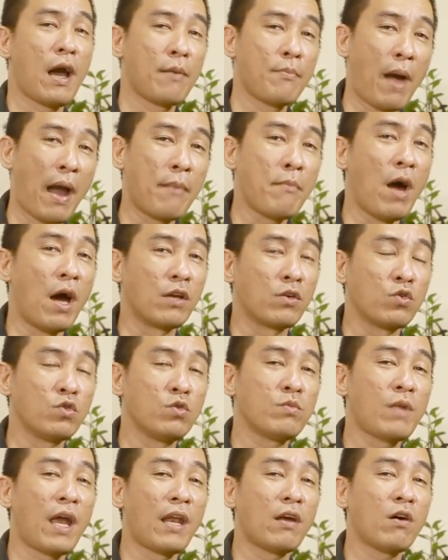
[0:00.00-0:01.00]
bản mệnh của
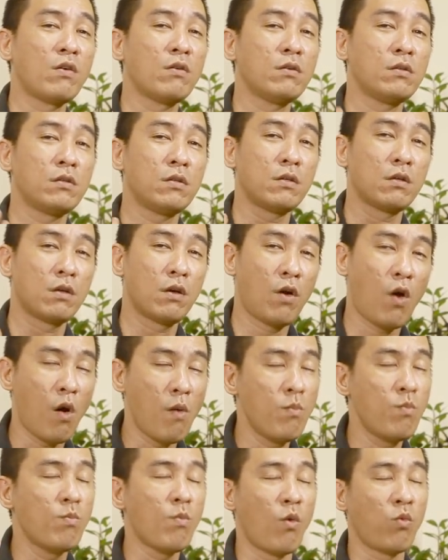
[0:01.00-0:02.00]
chúng ta nó có, có
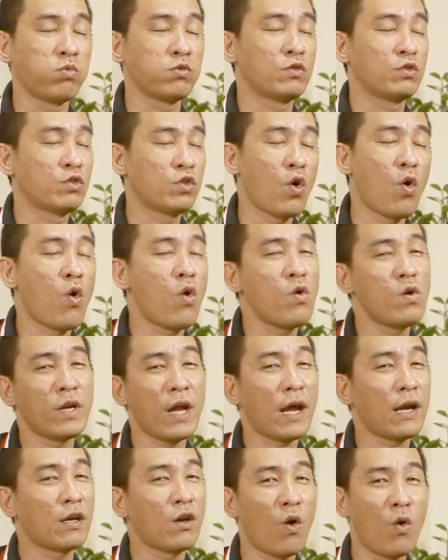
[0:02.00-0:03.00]
một số
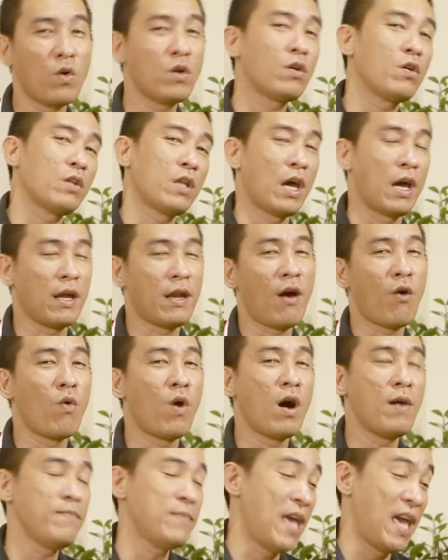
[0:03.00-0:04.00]
rắc rối có thể đau
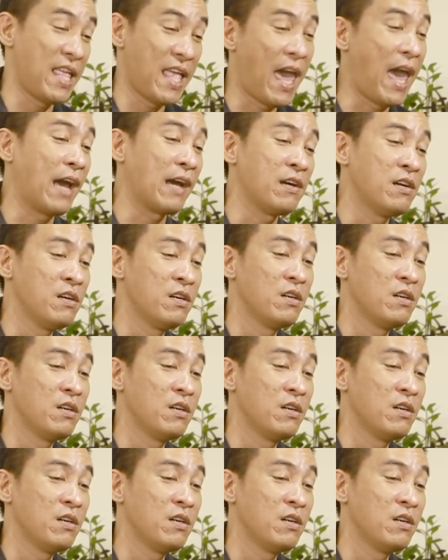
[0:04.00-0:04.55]
ốm nhẹ nhàng